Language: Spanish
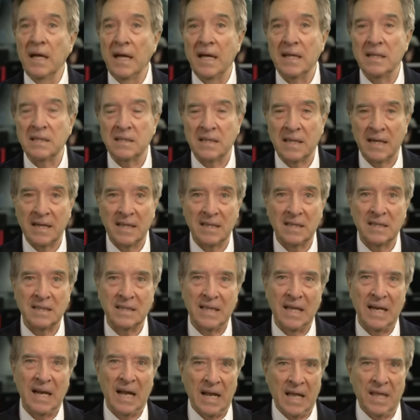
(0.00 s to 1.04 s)
entre
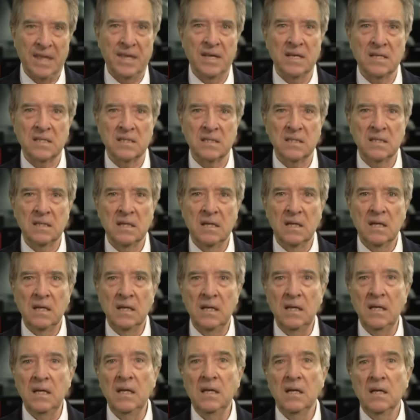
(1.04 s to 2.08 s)
telarañas
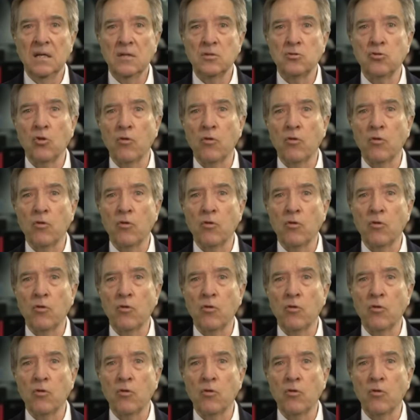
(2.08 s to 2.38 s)
y